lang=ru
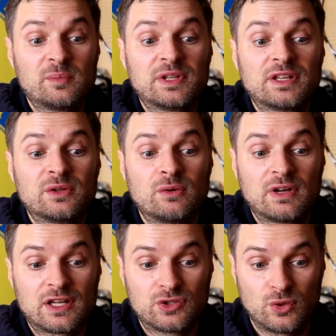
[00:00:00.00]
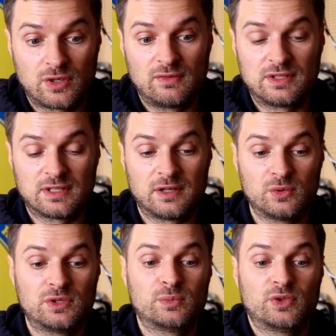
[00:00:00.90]
бы на Новака Джоковича
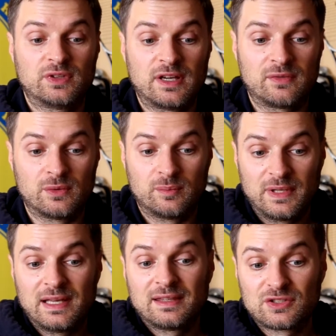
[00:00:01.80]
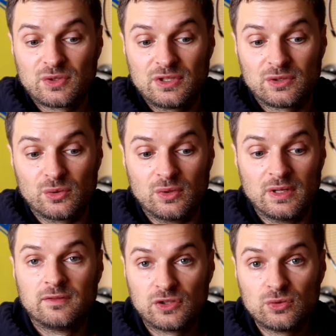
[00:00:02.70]
какую-нибудь ставку? Понятно, что никто.
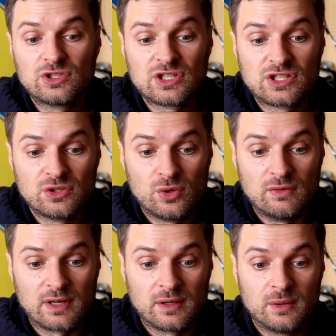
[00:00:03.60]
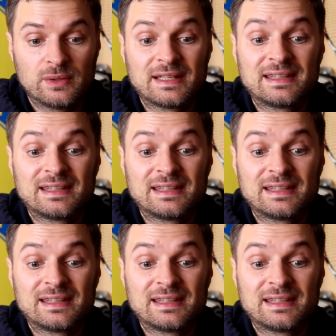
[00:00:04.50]
Везунчик же Новак заготовок. Он